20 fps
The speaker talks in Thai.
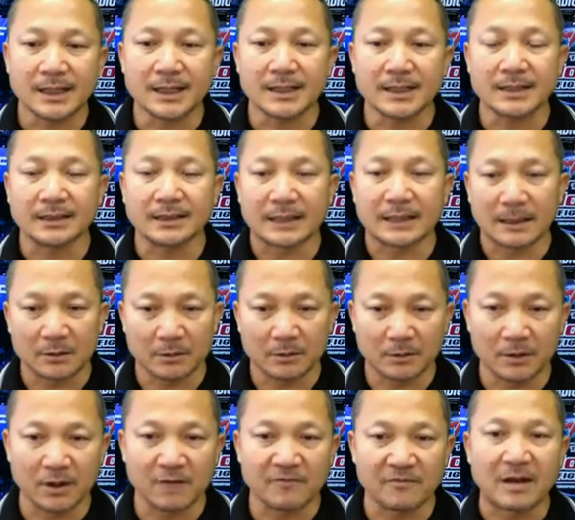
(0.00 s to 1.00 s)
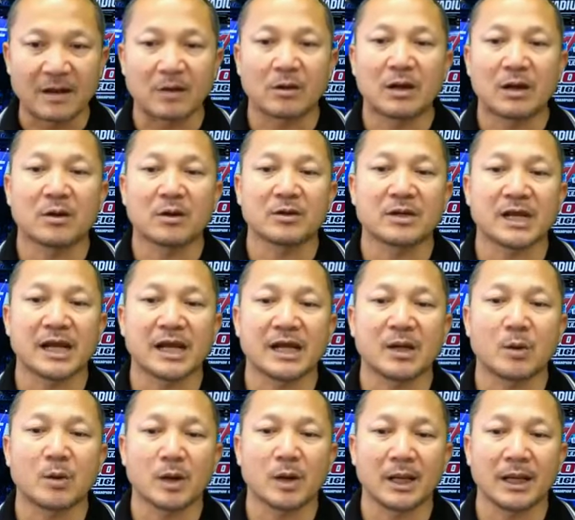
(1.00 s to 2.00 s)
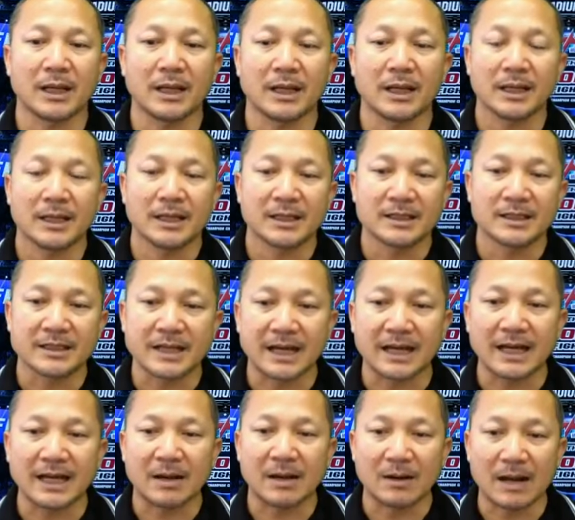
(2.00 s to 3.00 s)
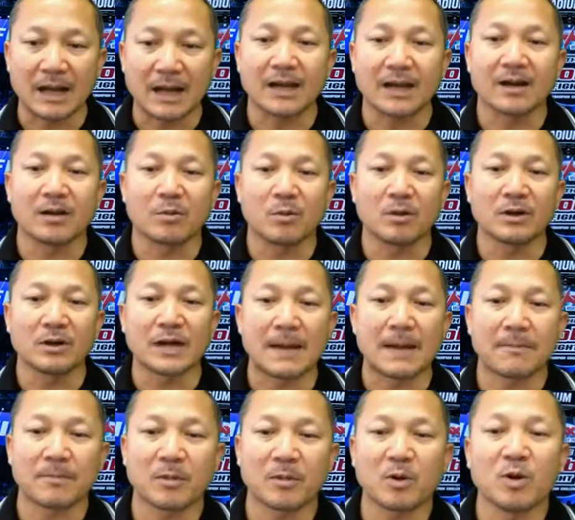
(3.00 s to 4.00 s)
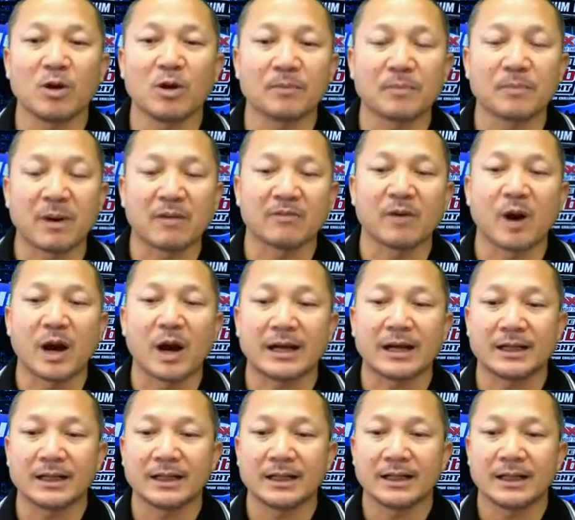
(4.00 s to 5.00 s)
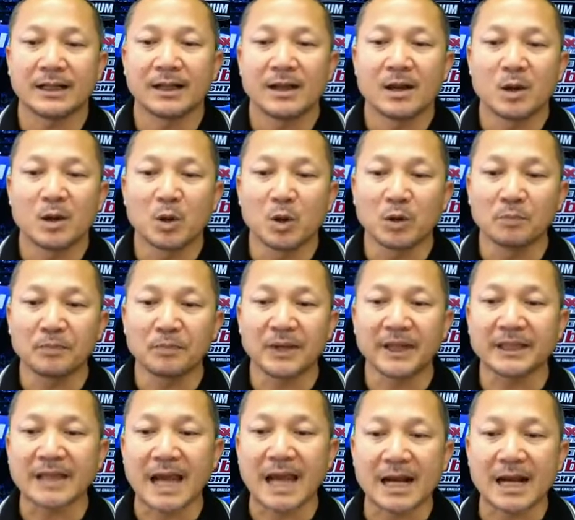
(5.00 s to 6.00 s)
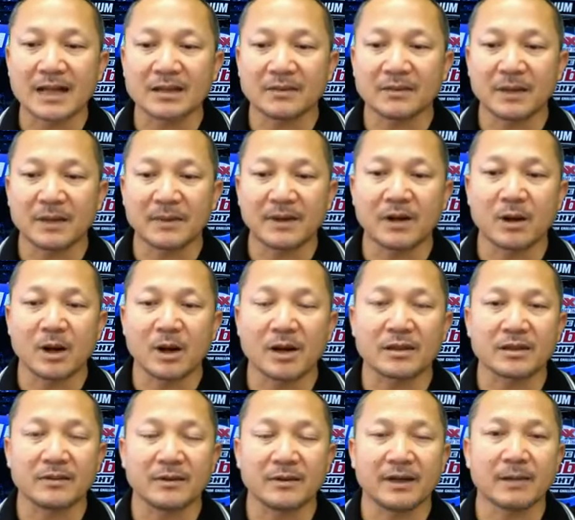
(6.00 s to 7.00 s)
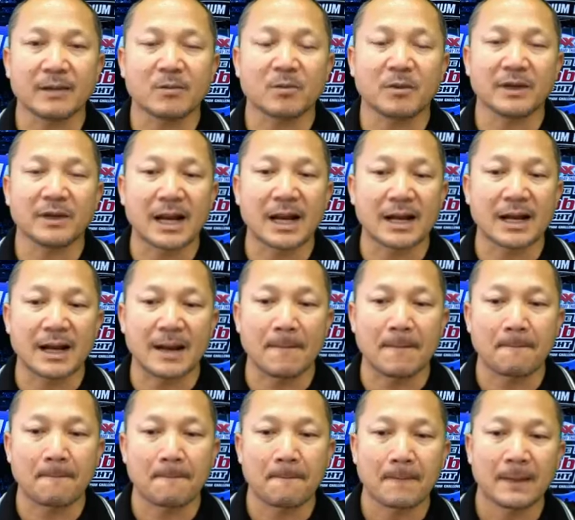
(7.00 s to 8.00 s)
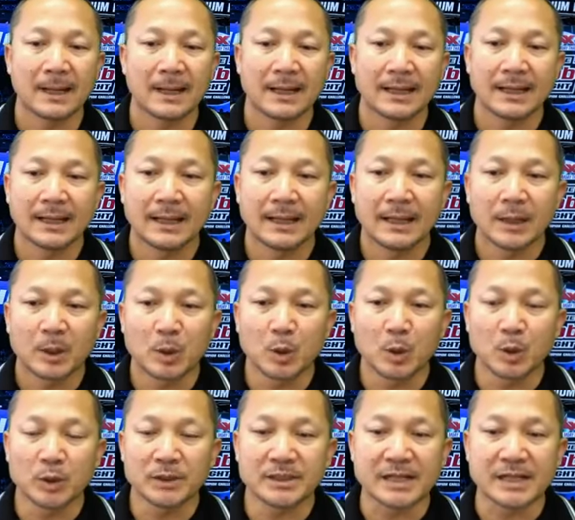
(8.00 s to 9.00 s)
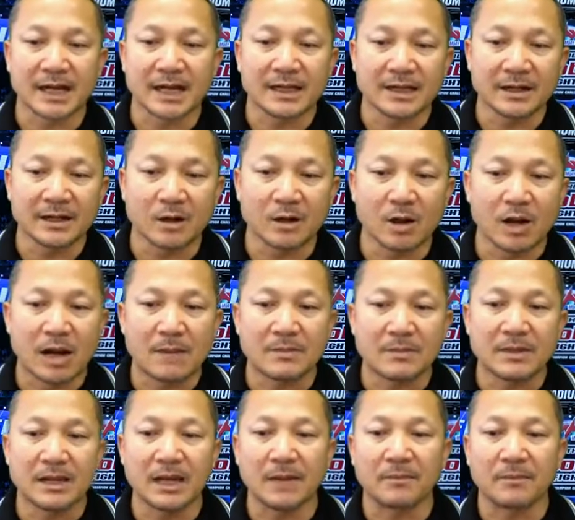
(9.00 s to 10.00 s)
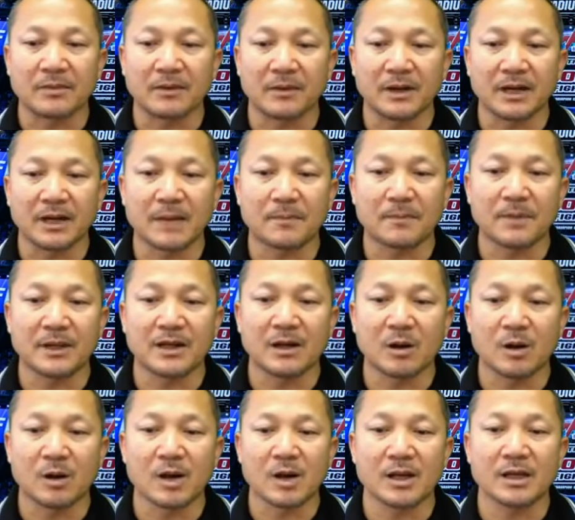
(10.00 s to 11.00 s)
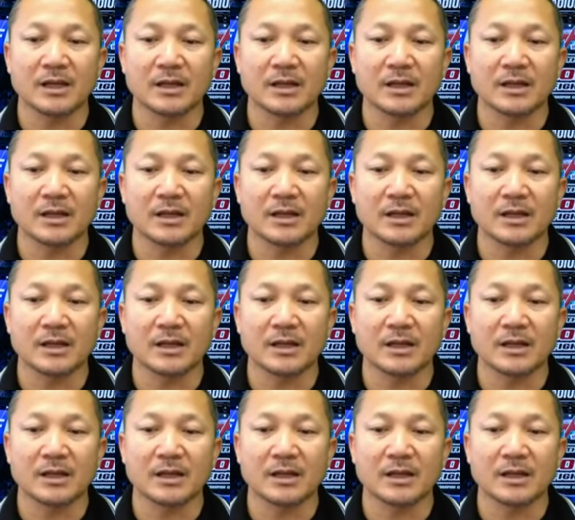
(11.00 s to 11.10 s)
ติดตามชมแล้วก็ฝากกดไลค์กดแชร์ด้วยแชร์แล้วล่ะขอบคุณครับคุณประวรคุณพิทักษ์สวัสดีพี่น้อยสวัสดีครับคุณพิทักษ์ครับคุณจักรินเกาะน้ำเอี่ยมสวัสดีครับพี่น้อย